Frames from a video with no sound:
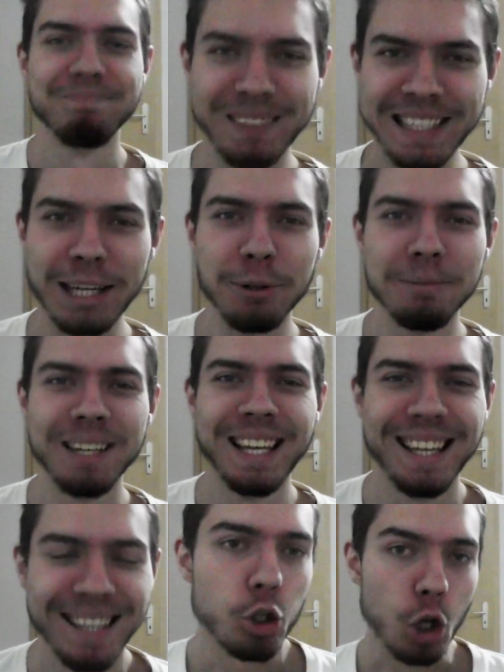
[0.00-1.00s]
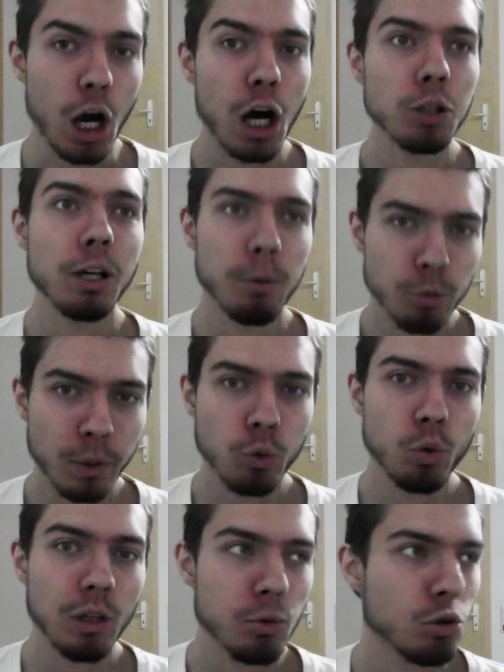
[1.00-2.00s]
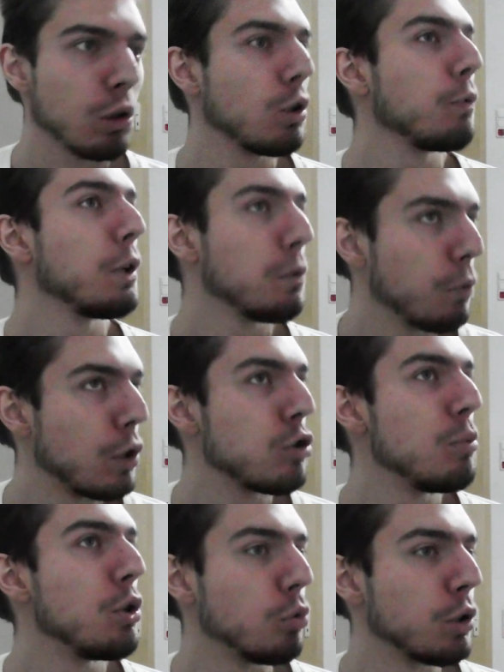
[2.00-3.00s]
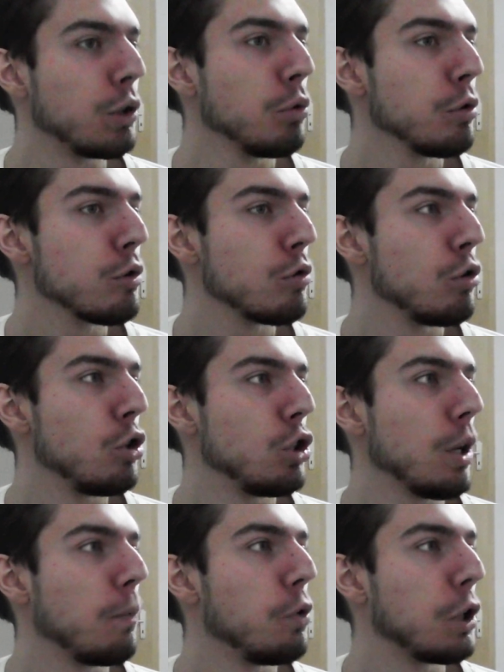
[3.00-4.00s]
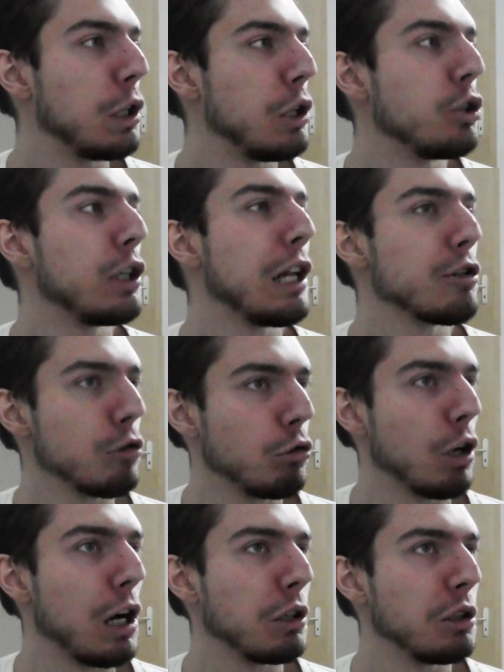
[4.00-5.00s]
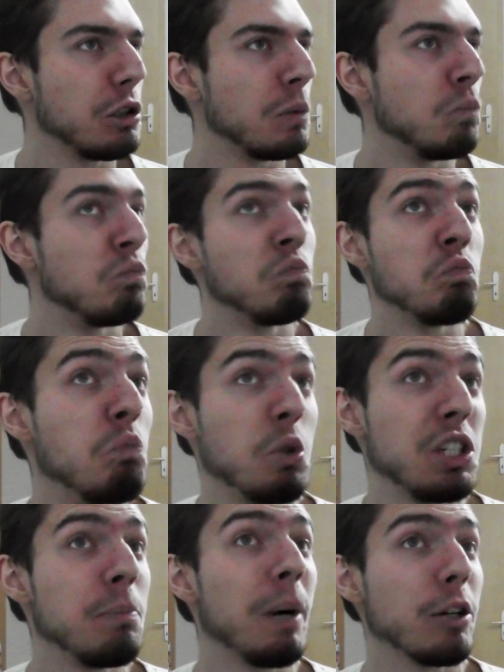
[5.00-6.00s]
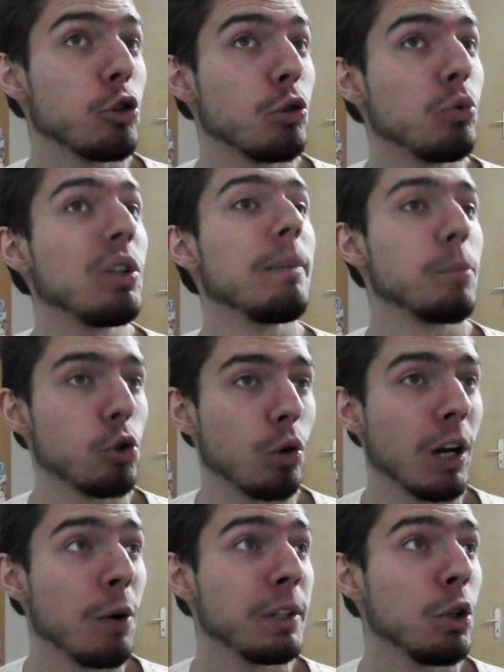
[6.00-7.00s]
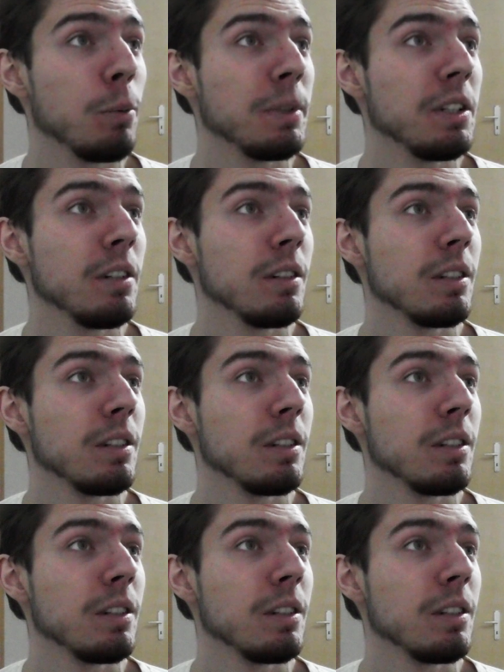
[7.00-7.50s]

Genau. Ja, da habe ich meine Urlaubszeit auf jeden Fall ziemlich gut genutzt. Ich habe wirklich die letzten Tage sieben, acht Stunden am Stück aufgenommen.